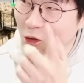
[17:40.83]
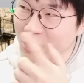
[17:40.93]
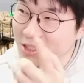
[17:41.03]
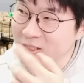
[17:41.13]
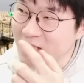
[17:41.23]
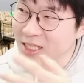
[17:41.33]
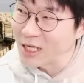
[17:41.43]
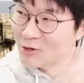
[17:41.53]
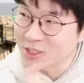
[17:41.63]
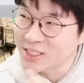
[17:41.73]
거리
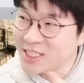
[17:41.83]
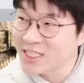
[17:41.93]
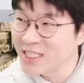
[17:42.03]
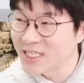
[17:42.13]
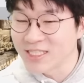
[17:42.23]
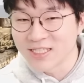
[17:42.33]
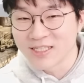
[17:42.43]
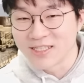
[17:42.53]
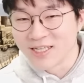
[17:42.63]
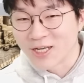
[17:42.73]
된다고 이렇게
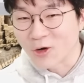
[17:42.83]
치기에는